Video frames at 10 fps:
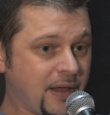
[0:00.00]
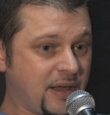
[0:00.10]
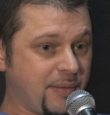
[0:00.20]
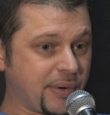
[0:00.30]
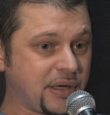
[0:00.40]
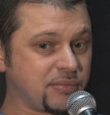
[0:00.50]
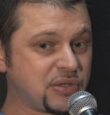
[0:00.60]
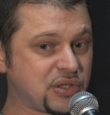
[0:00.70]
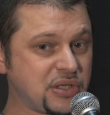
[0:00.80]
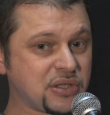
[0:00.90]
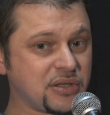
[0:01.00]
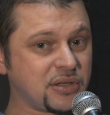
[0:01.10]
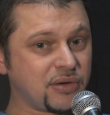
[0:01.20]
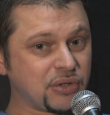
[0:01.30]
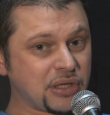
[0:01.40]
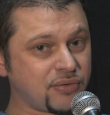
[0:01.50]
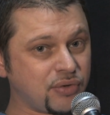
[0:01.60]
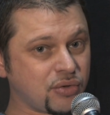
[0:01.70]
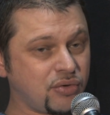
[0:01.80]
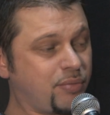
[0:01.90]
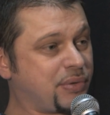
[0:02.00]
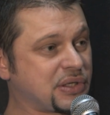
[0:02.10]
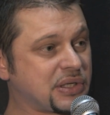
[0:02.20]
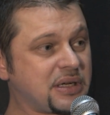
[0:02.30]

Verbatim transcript: и поэтому, естественно, вот этот вот комплекс,